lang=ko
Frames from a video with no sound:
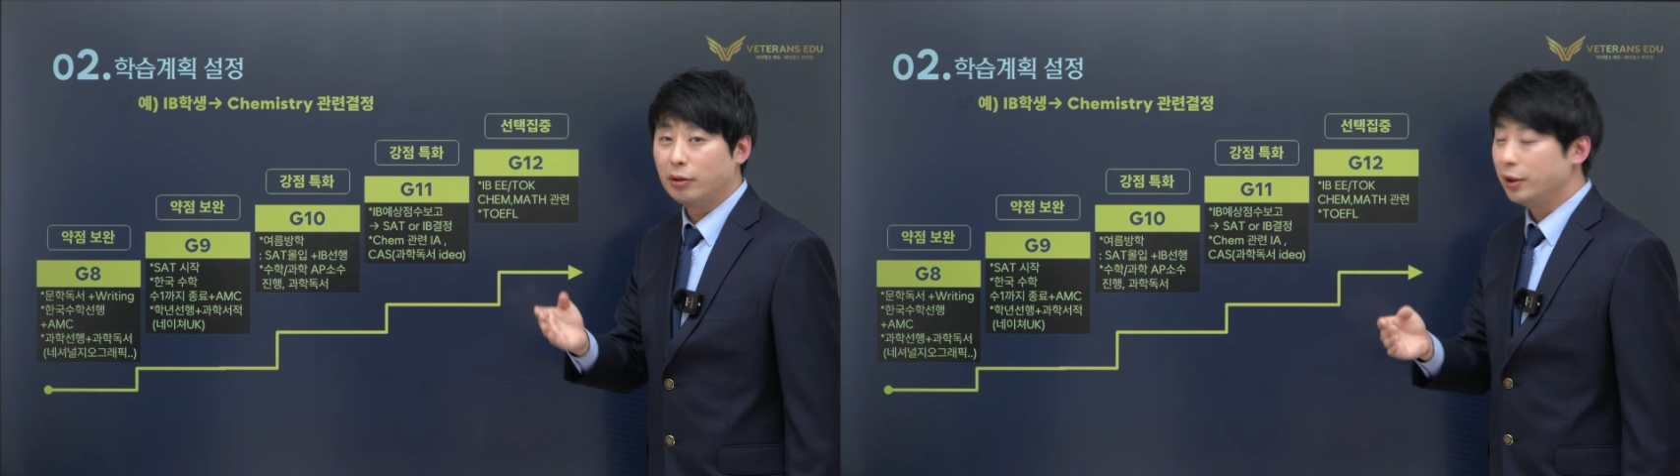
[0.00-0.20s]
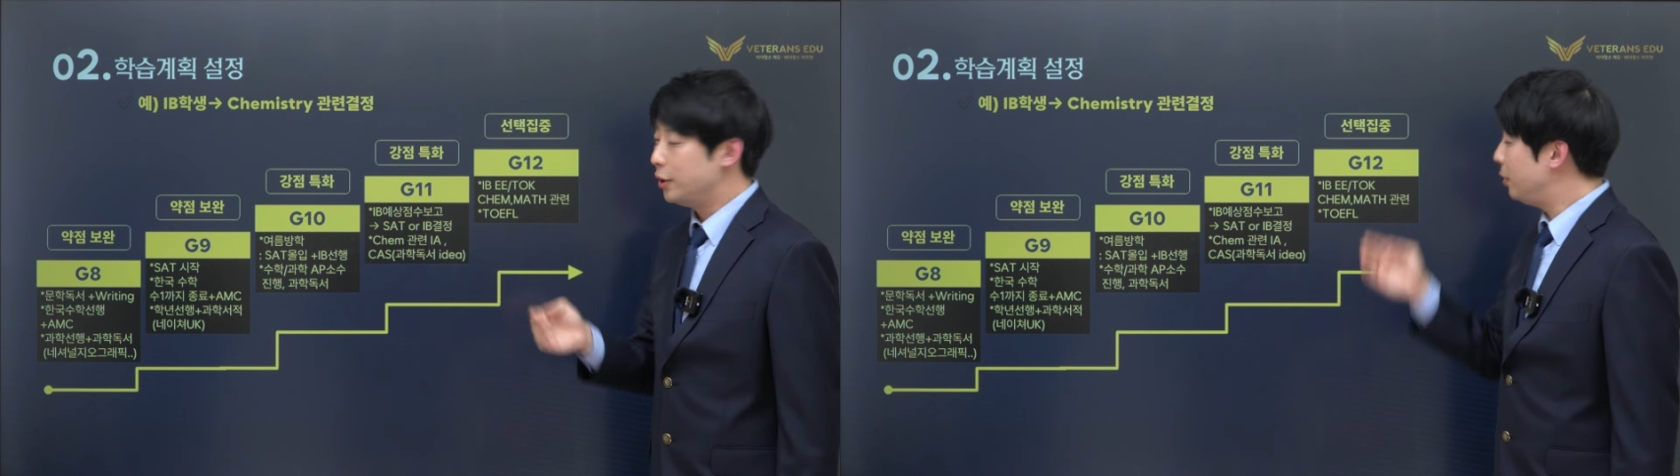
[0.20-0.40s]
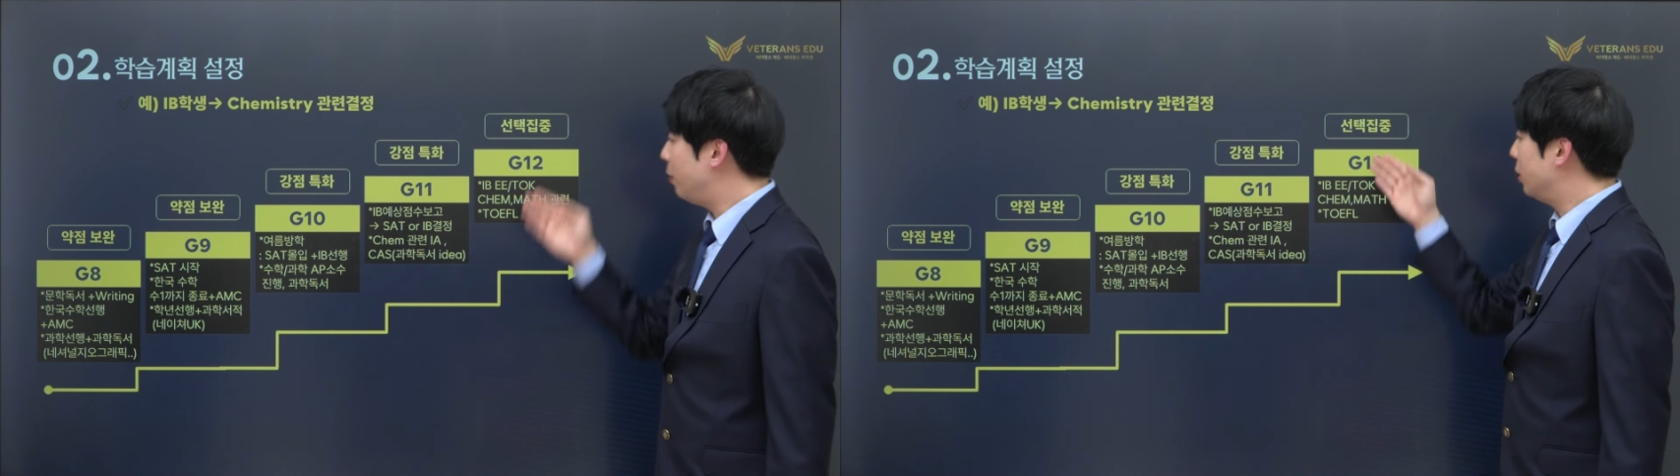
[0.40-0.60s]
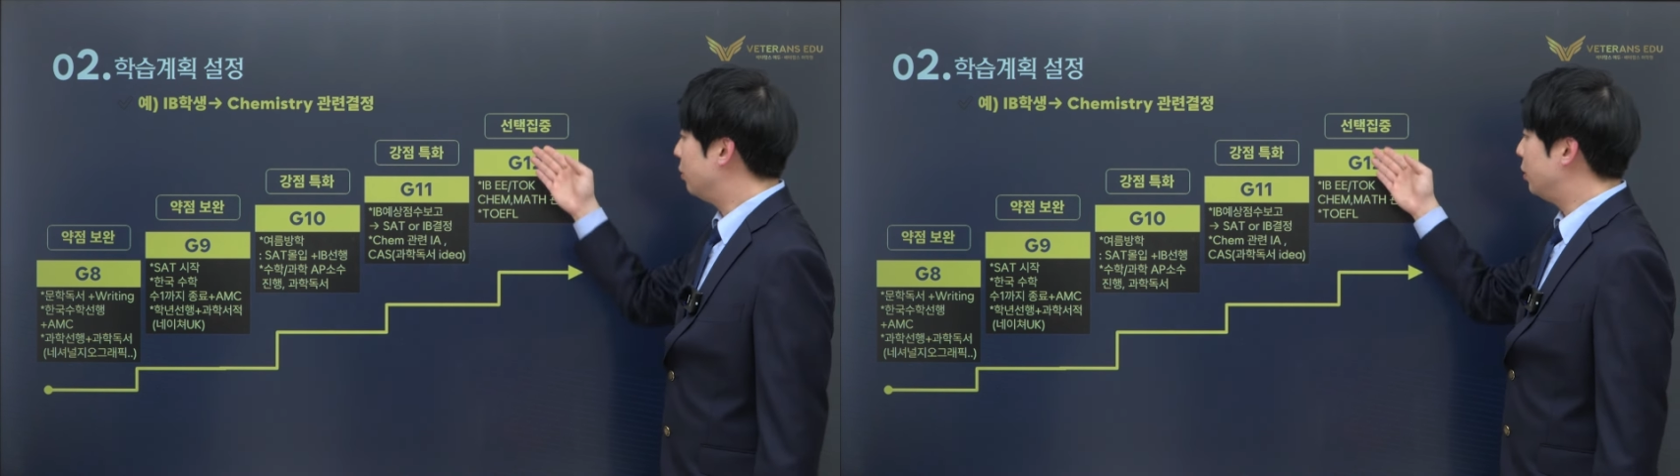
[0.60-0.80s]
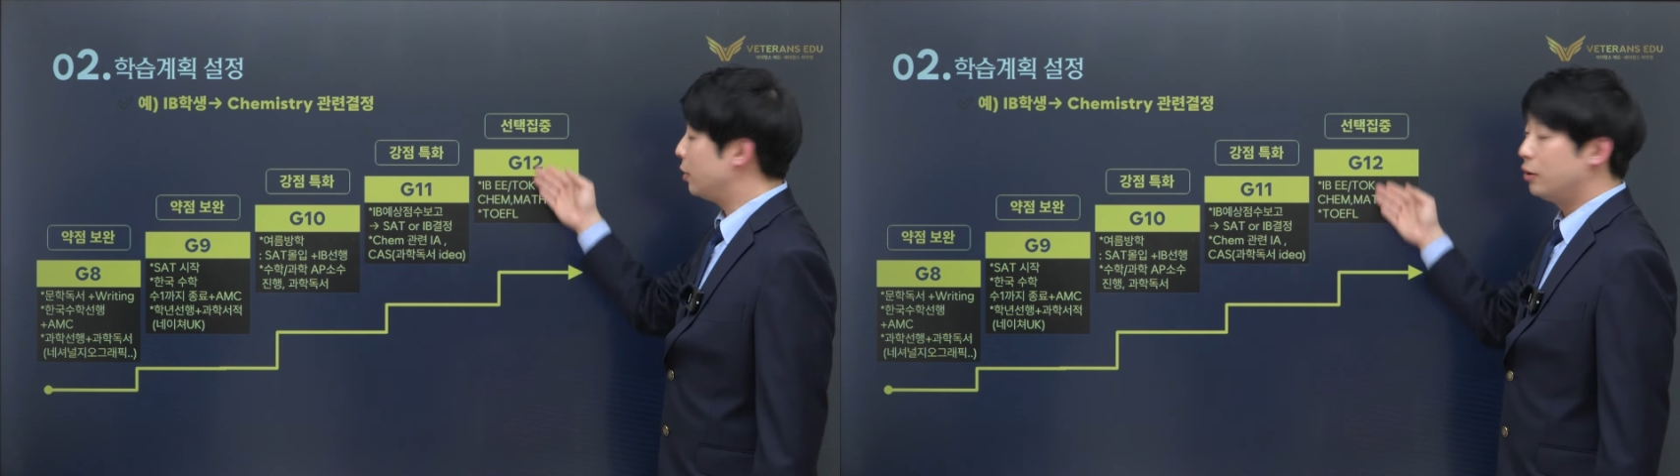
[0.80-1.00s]
근데
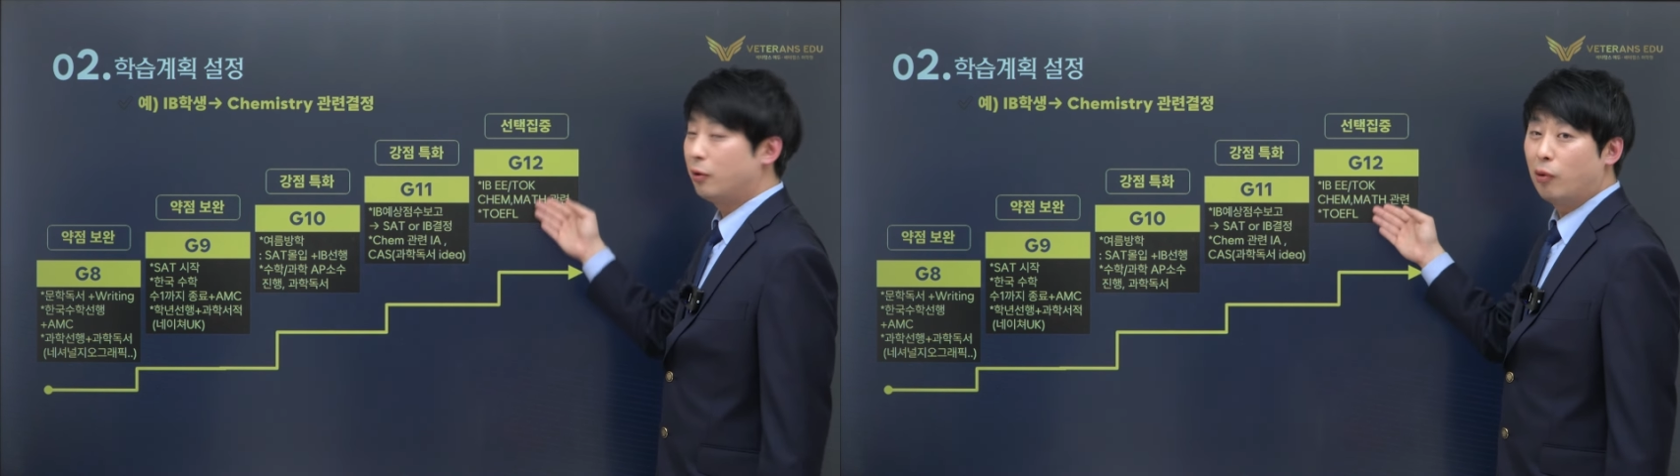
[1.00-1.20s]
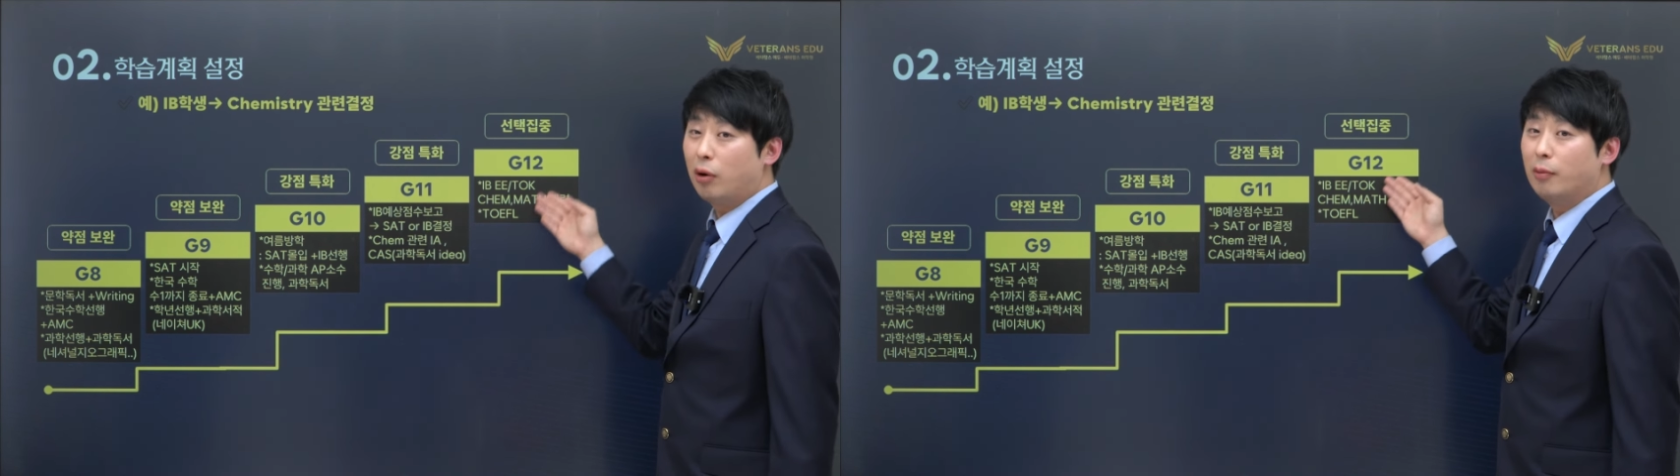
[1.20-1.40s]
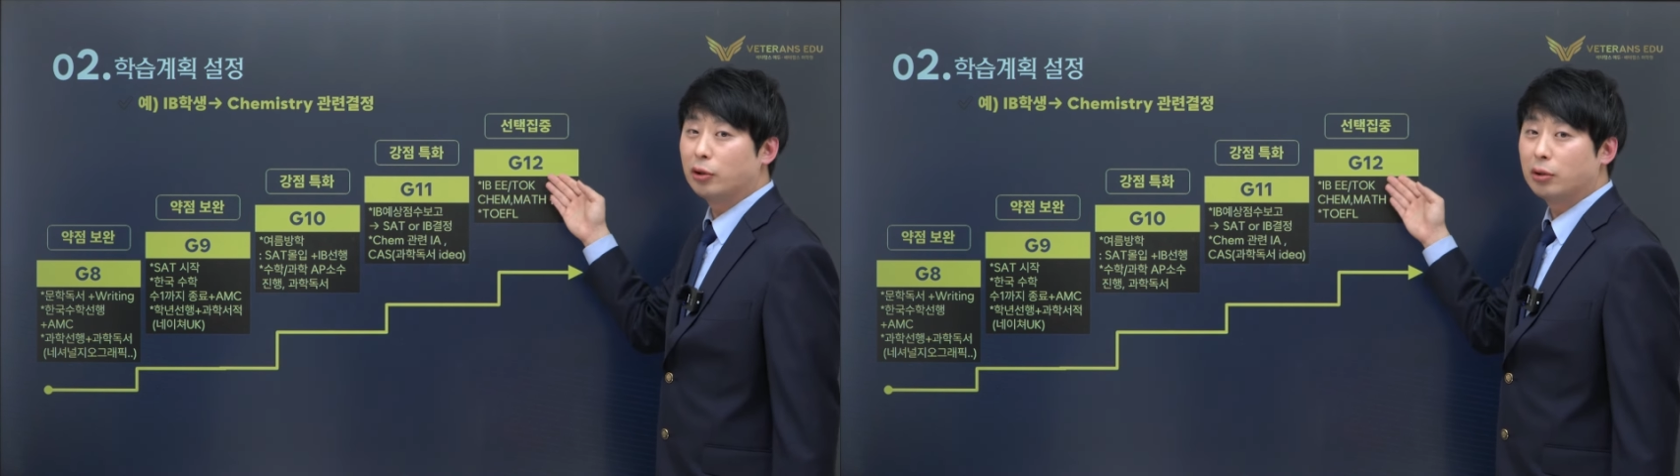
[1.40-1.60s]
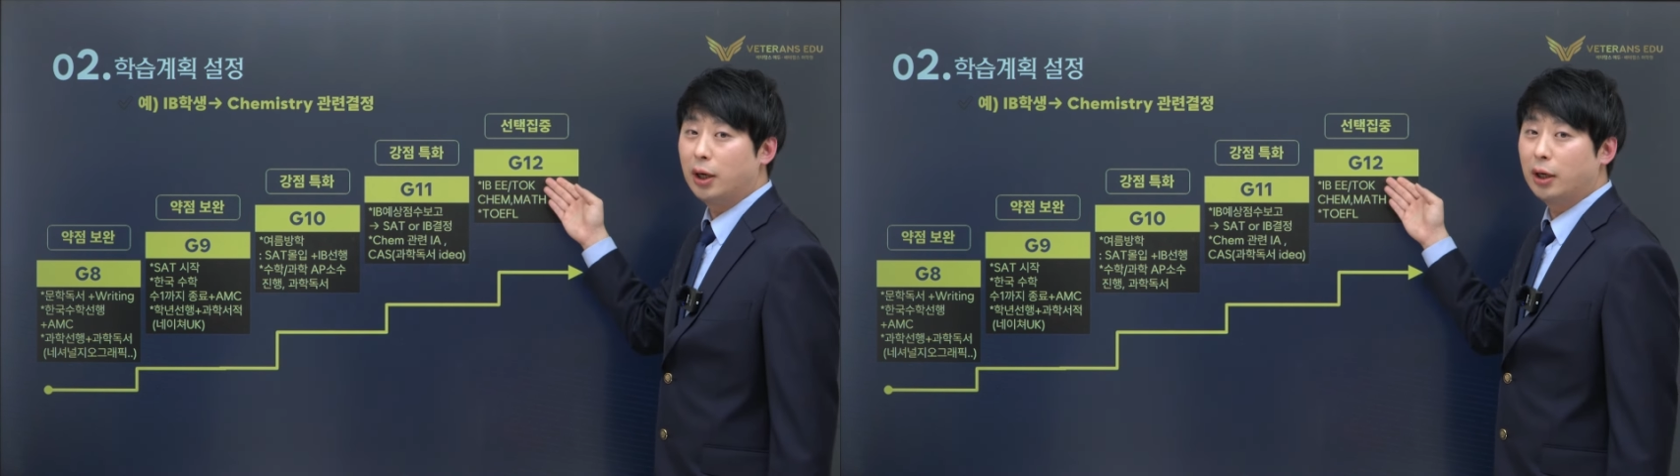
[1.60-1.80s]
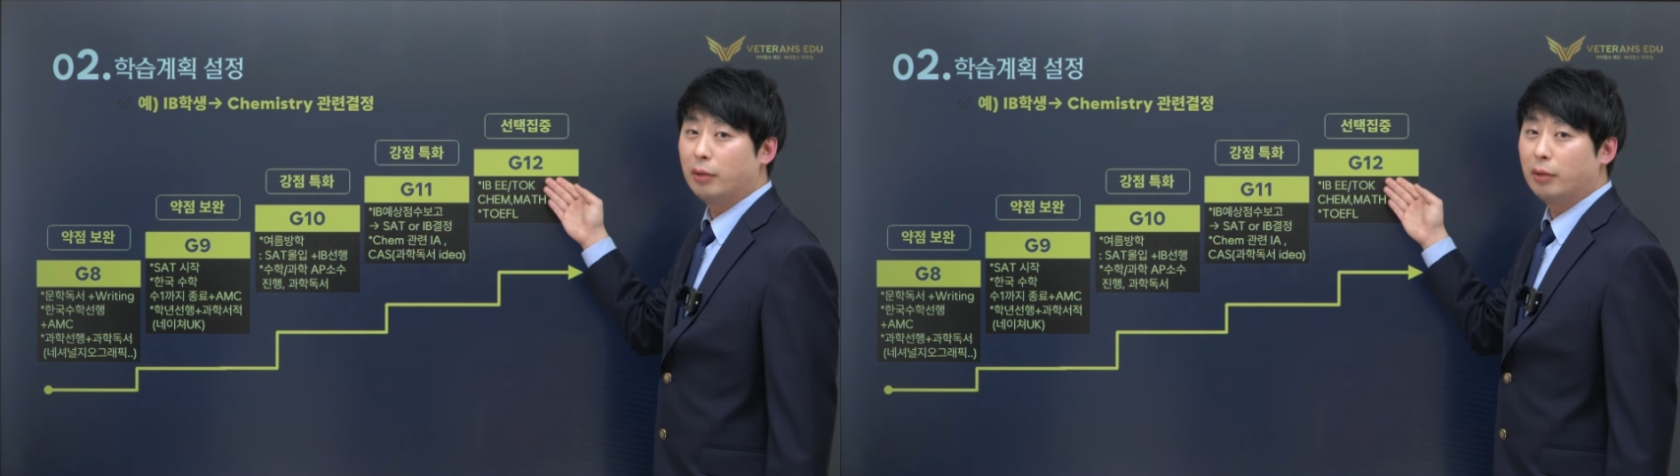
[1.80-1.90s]
12학년 때 그 코어 과목들을 하게